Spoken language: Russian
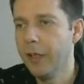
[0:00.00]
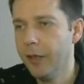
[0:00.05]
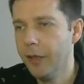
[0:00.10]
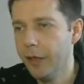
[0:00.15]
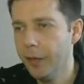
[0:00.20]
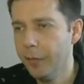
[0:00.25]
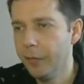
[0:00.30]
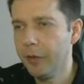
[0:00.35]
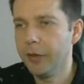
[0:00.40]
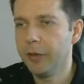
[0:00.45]

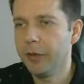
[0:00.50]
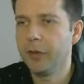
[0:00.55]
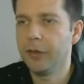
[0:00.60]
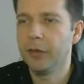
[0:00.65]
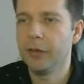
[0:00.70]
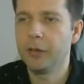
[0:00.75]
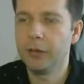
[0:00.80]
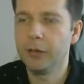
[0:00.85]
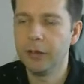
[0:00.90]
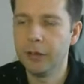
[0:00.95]
И мы
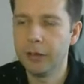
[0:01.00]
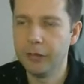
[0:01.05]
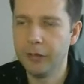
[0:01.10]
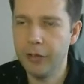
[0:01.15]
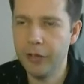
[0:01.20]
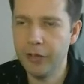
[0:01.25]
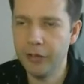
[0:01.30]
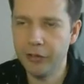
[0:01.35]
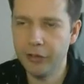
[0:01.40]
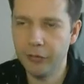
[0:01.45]

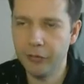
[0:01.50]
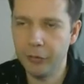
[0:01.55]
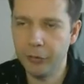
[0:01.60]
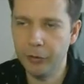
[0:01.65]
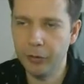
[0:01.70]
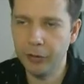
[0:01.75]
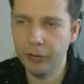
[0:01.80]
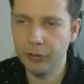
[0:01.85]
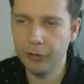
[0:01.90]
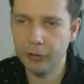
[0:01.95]
дважды все
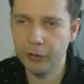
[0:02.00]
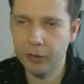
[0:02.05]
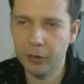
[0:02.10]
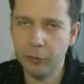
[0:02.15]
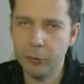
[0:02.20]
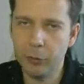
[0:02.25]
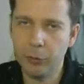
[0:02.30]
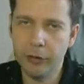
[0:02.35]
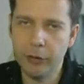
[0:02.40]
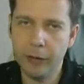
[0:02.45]
это дело
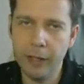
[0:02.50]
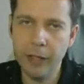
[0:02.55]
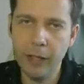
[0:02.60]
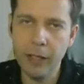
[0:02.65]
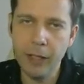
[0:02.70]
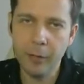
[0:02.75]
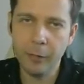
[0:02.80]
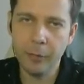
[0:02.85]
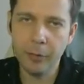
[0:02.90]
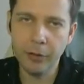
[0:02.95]
отработали.
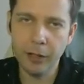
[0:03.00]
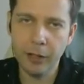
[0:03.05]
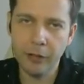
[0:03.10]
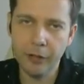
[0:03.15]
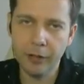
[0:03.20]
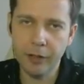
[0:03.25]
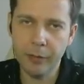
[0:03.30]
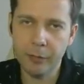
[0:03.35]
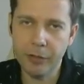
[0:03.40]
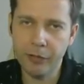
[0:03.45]
Была
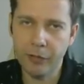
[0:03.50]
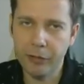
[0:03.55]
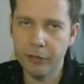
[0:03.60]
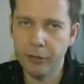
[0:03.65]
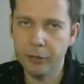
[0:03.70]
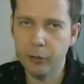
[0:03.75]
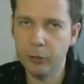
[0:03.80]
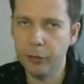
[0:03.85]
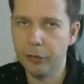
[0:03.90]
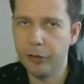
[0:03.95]
в этом
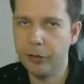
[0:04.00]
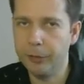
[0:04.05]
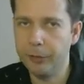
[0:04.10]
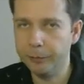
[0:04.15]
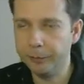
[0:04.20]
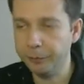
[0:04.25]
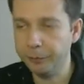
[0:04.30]
своя логика,